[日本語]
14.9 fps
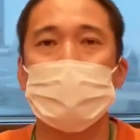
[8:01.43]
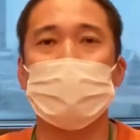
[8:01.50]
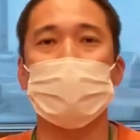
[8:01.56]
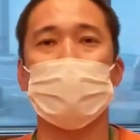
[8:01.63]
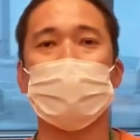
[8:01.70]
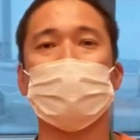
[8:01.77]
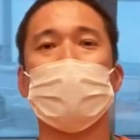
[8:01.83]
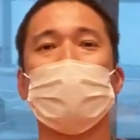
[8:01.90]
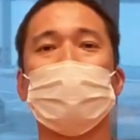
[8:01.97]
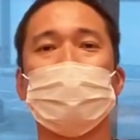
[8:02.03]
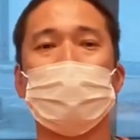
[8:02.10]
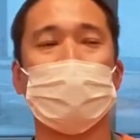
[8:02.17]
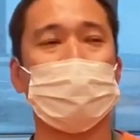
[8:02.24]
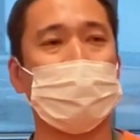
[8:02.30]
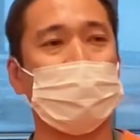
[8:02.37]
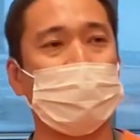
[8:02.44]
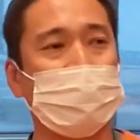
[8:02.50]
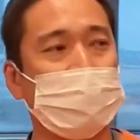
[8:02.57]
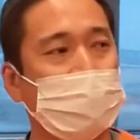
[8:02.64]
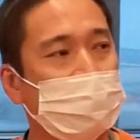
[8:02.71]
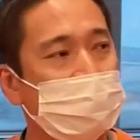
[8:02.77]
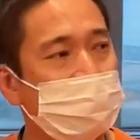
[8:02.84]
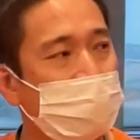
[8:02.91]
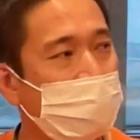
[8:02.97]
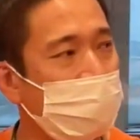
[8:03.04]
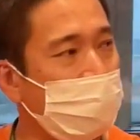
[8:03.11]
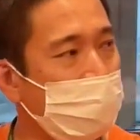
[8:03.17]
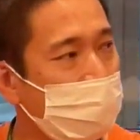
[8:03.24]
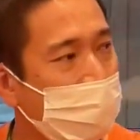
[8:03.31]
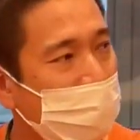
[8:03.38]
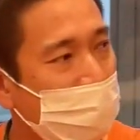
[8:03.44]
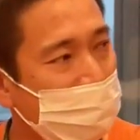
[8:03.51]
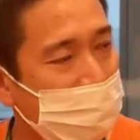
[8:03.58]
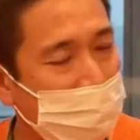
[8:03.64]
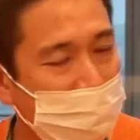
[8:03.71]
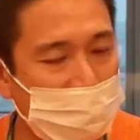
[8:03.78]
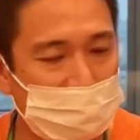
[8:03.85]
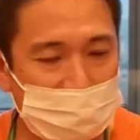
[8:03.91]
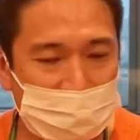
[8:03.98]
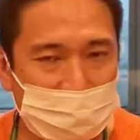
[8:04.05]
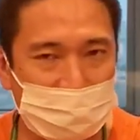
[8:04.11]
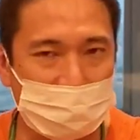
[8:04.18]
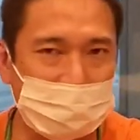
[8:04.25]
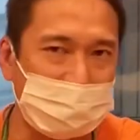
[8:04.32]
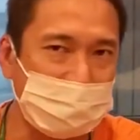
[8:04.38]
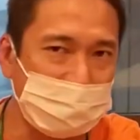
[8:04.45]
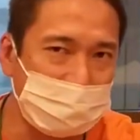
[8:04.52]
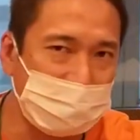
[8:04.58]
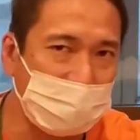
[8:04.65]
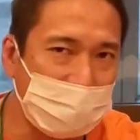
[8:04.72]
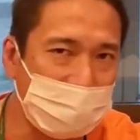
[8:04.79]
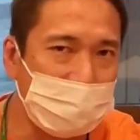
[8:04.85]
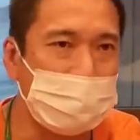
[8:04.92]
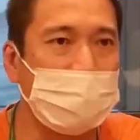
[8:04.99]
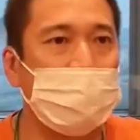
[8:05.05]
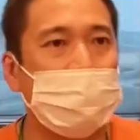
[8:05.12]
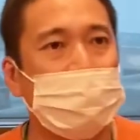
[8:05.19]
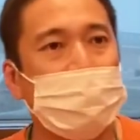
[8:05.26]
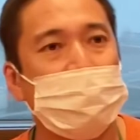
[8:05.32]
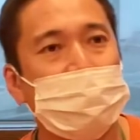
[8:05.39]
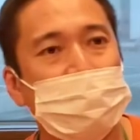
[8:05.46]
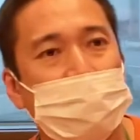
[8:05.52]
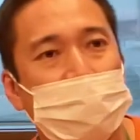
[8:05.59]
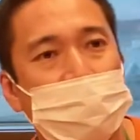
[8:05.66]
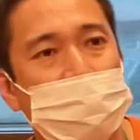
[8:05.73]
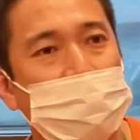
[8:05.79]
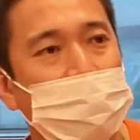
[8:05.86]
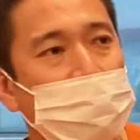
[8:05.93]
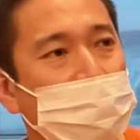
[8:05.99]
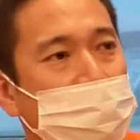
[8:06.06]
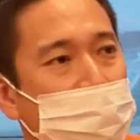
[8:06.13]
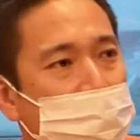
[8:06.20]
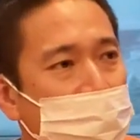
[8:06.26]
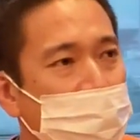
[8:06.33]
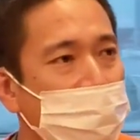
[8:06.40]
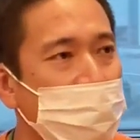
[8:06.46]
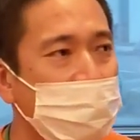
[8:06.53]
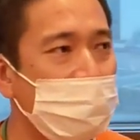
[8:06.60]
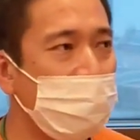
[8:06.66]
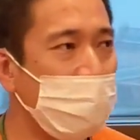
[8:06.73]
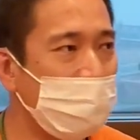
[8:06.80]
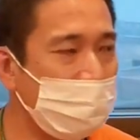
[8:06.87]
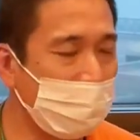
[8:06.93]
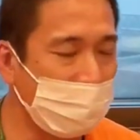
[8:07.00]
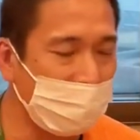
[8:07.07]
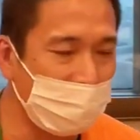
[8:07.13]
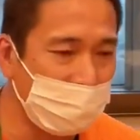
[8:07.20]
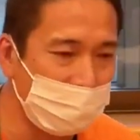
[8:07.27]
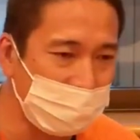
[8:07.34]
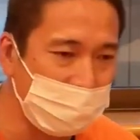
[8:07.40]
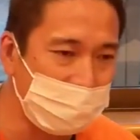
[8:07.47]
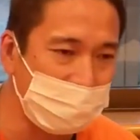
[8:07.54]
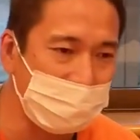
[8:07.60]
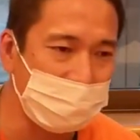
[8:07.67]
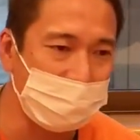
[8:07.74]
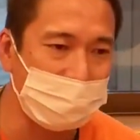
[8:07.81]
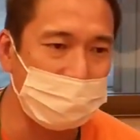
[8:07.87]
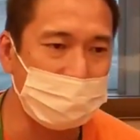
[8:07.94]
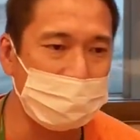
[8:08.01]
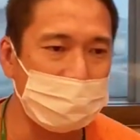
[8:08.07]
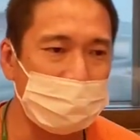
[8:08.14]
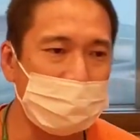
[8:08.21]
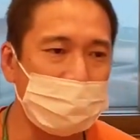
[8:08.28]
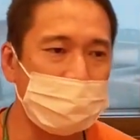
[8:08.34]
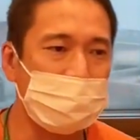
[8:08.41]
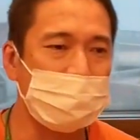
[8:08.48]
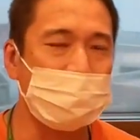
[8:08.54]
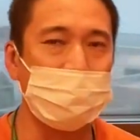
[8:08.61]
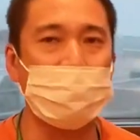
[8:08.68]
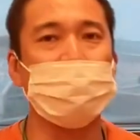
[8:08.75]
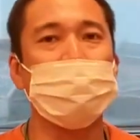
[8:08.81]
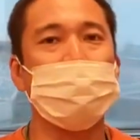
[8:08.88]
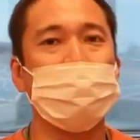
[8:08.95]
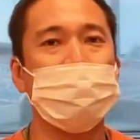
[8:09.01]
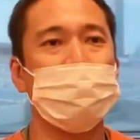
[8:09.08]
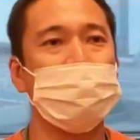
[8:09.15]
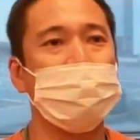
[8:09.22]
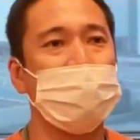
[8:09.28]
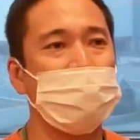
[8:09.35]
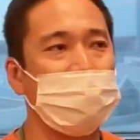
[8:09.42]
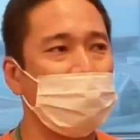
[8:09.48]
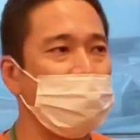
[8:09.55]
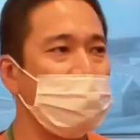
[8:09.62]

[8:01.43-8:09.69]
登山やる人たちはね、ほんと風に強い小さいテントを使ってね、なんとか命をしのぐっていうやり方